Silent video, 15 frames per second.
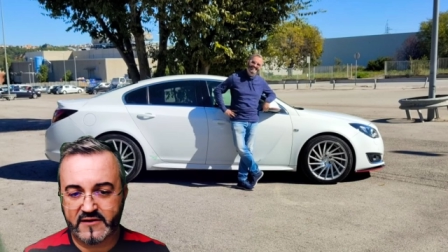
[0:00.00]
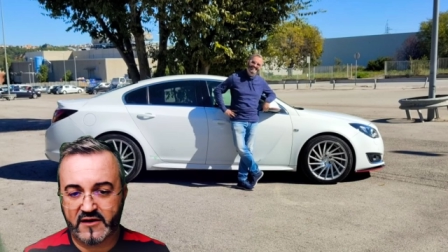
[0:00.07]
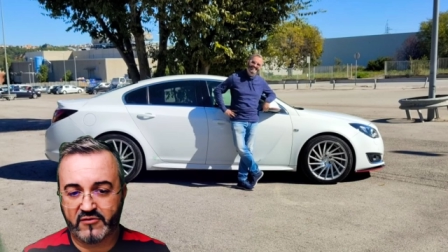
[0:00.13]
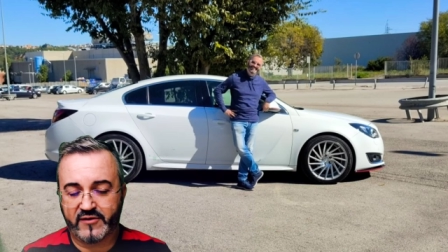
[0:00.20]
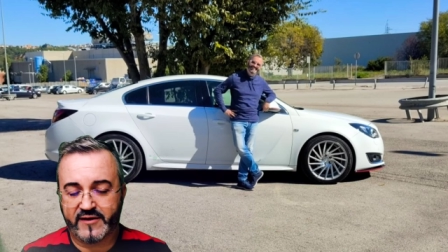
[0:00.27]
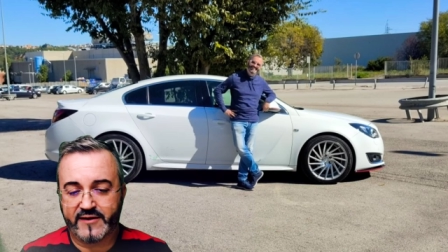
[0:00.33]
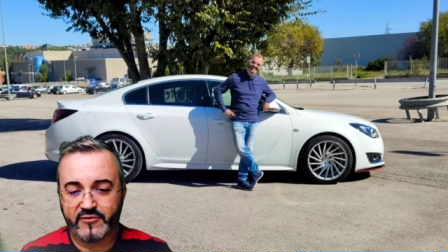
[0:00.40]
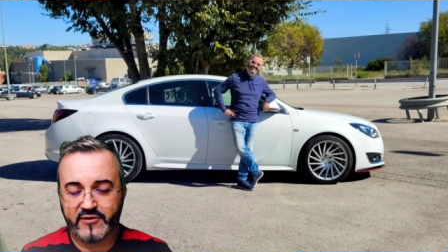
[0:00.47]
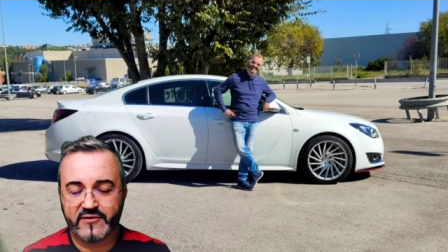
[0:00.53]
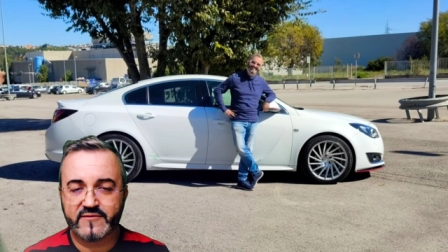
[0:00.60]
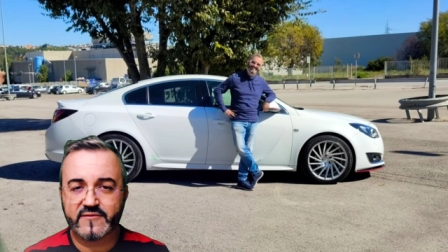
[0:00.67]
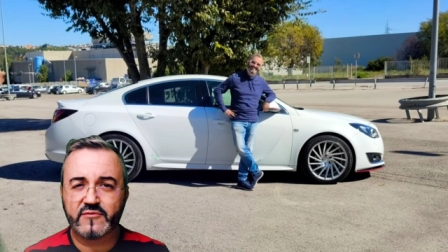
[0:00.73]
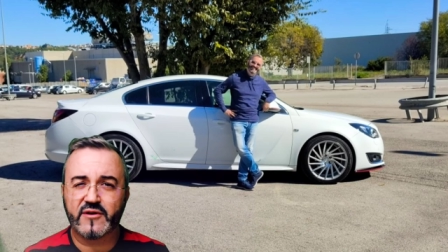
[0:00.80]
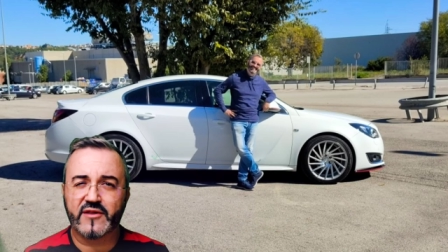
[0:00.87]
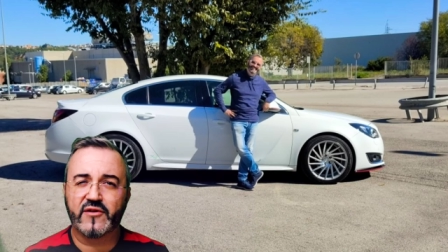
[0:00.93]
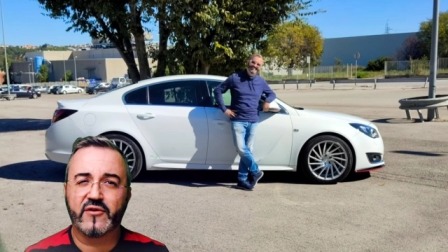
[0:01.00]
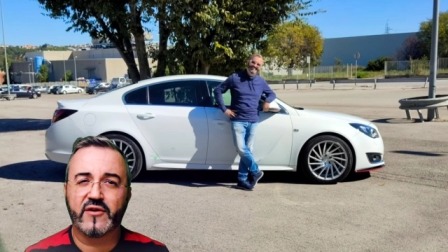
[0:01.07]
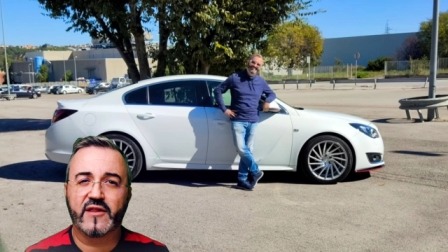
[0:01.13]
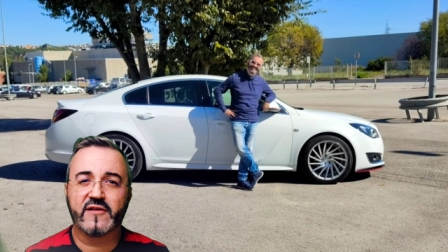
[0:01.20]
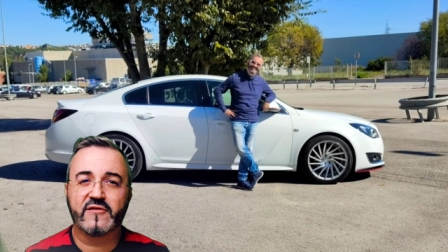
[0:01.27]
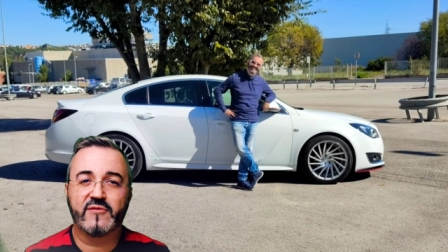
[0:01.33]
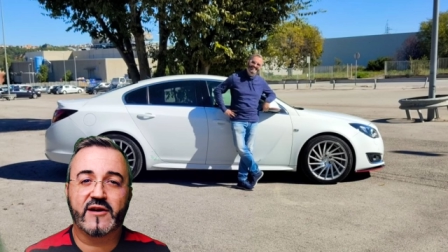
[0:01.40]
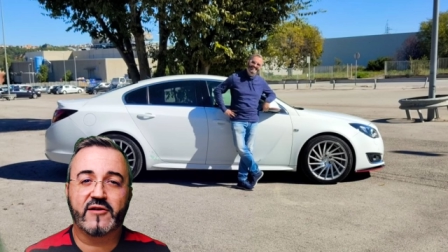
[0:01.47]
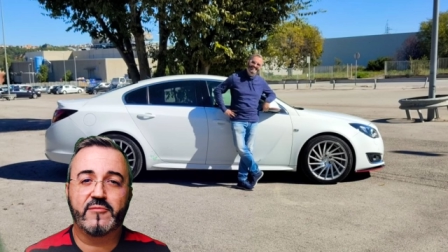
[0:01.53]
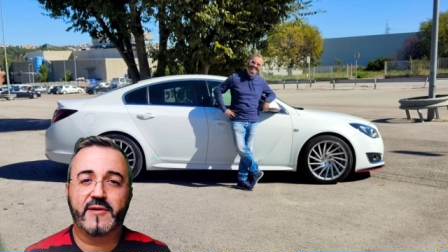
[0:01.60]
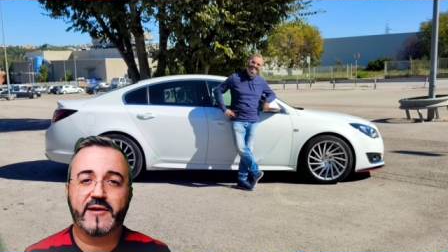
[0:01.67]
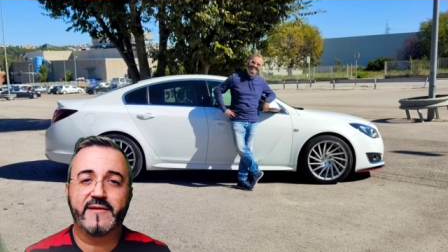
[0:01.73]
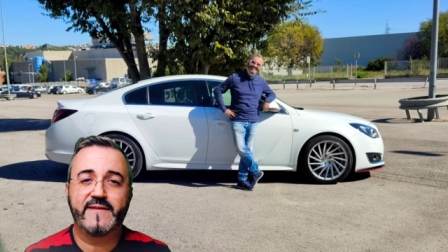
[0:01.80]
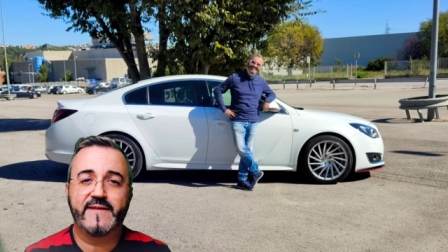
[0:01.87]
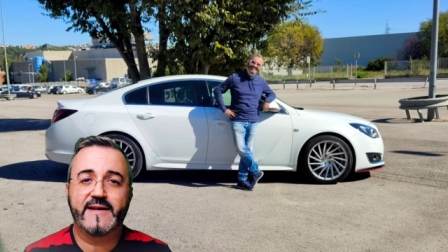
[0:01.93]
aunque cuando haces una
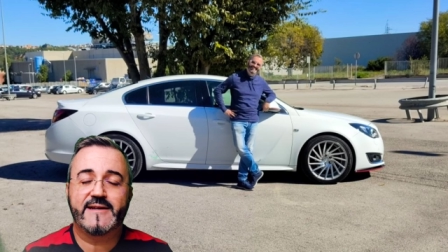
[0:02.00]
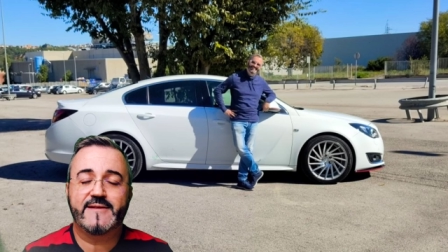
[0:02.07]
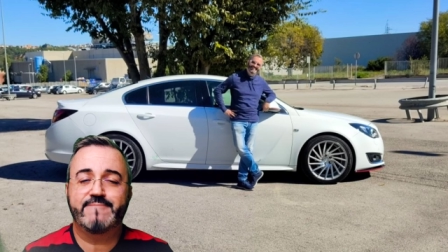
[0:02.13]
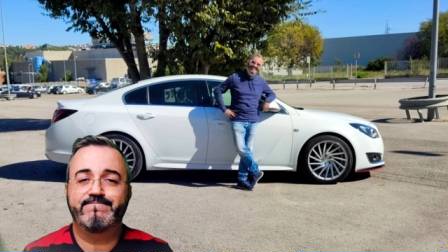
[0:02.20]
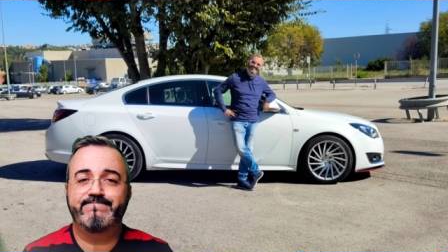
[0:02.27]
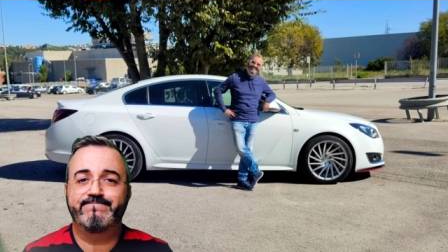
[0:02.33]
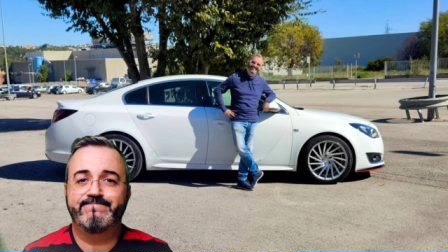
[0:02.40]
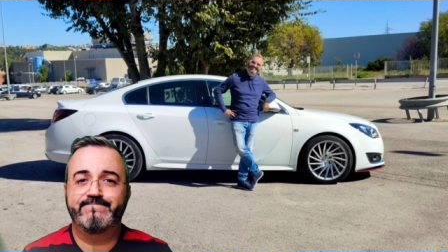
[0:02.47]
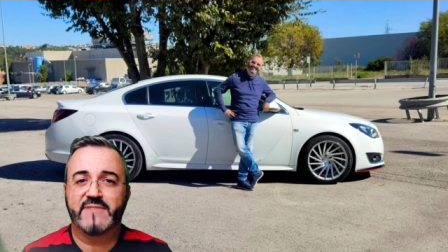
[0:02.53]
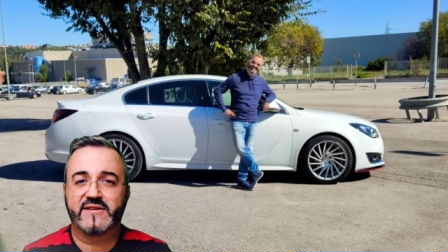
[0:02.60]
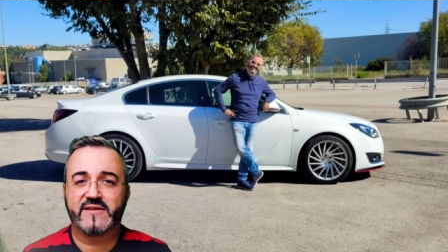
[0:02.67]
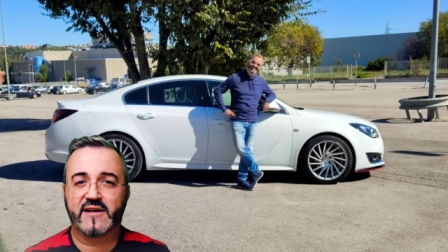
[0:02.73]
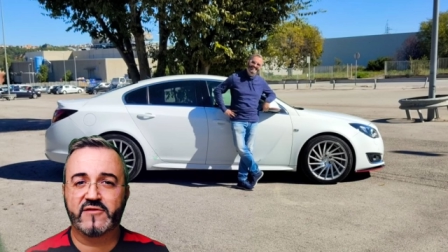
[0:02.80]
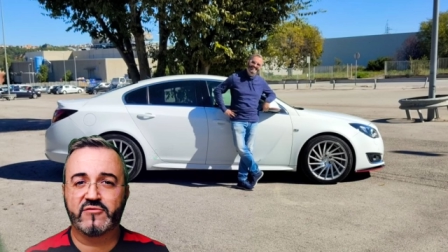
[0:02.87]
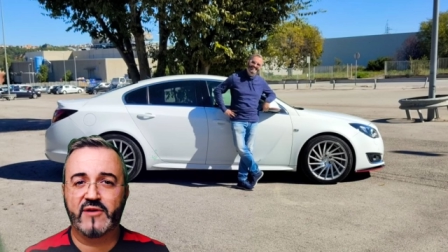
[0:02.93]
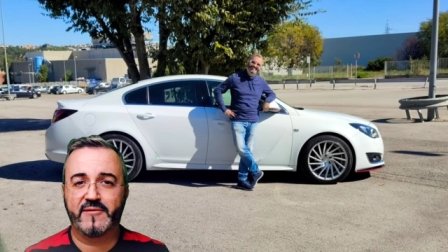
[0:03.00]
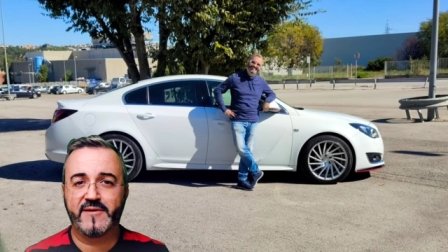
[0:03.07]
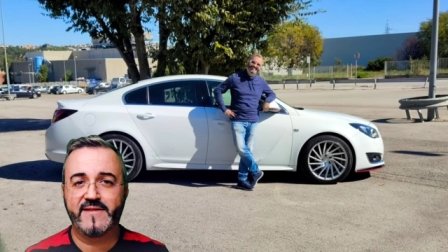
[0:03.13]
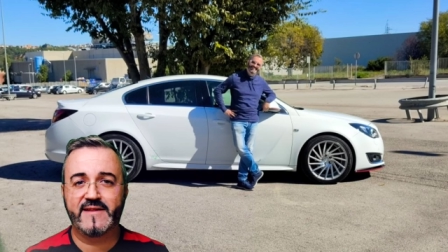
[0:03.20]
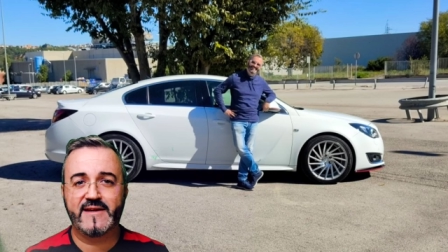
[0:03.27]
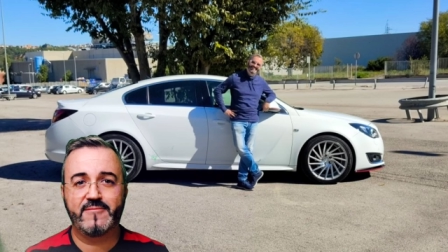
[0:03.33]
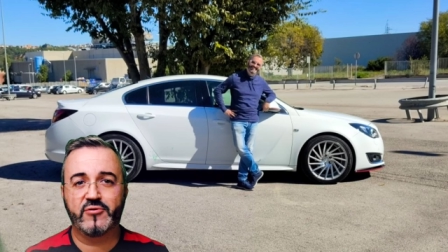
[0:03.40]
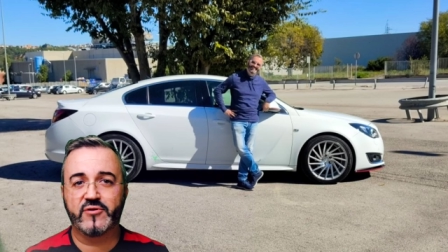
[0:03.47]
compraventa, mm, en este caso una venta,